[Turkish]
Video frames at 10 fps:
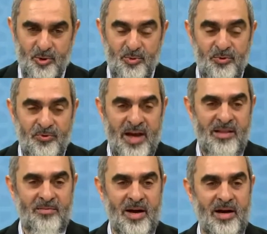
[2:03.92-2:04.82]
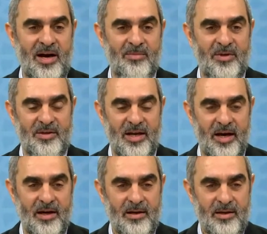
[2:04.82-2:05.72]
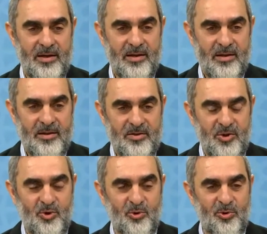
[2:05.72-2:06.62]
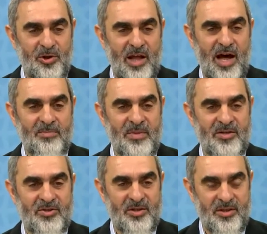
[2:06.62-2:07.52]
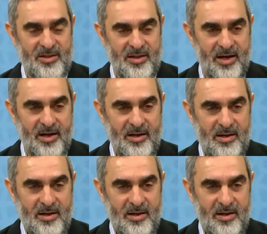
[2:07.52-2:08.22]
Nübüvvet makamında, Resulullah mescidinde,